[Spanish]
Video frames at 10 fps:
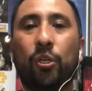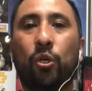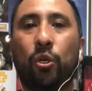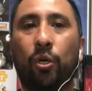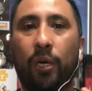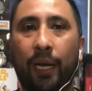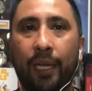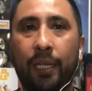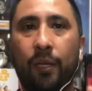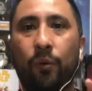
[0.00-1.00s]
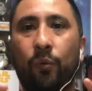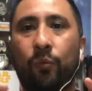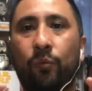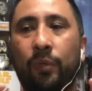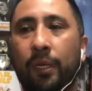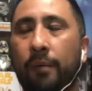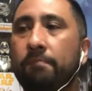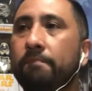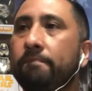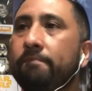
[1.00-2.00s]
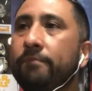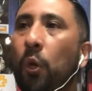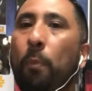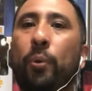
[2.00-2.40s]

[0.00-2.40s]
No hay un, eh, un